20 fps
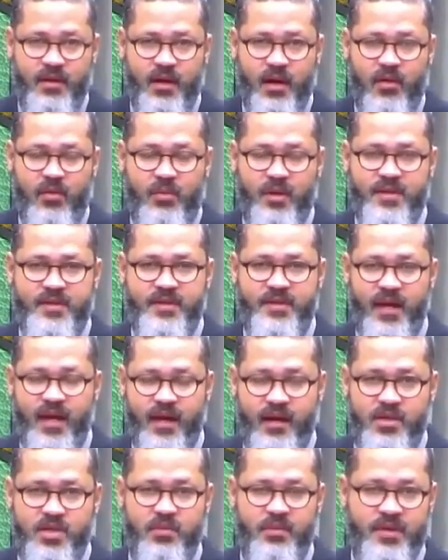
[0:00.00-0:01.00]
a uma
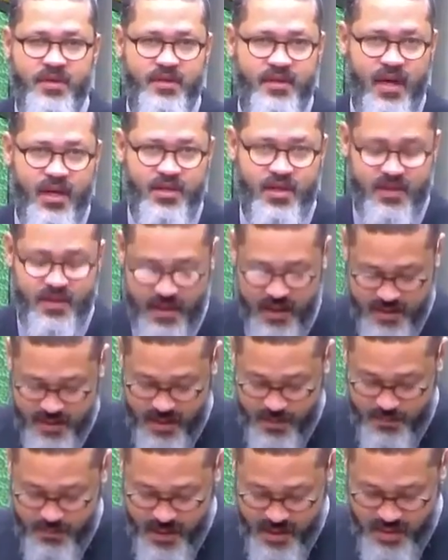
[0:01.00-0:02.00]
série de mensagens
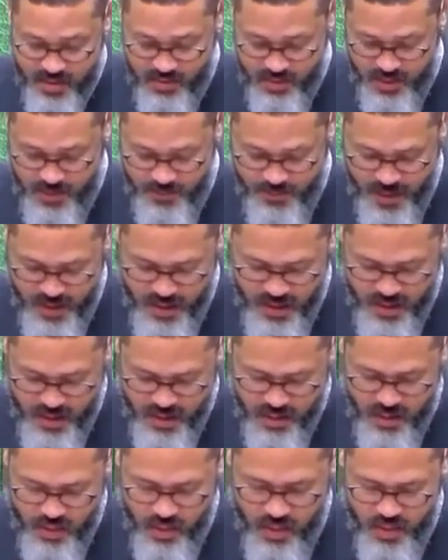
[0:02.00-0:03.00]
nesta epístola
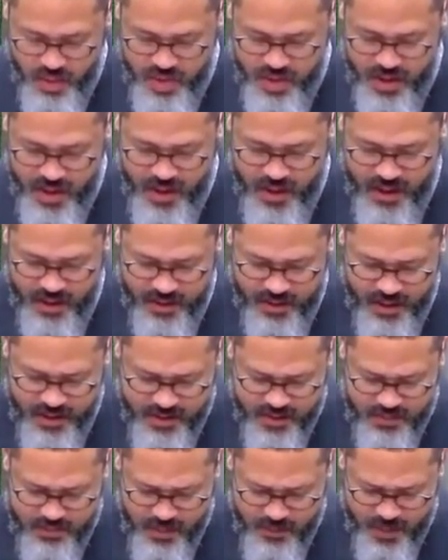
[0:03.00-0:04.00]
e hoje é a
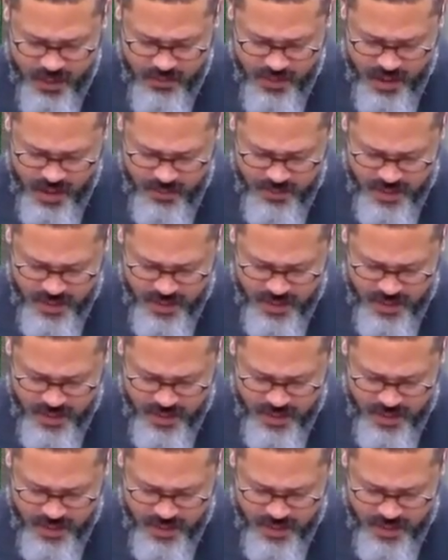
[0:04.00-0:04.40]
décima primeira